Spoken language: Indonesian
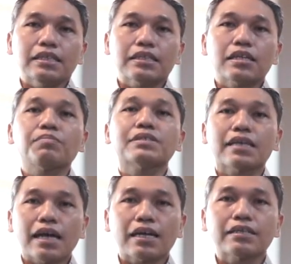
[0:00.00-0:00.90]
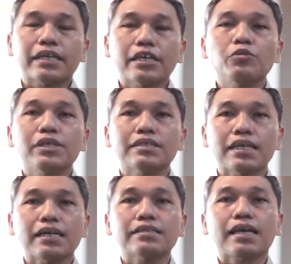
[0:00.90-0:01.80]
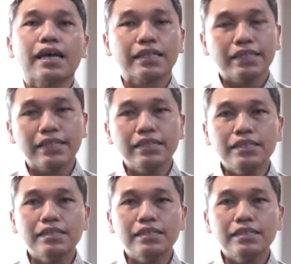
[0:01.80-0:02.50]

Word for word: terbesar di Indonesia saat ini.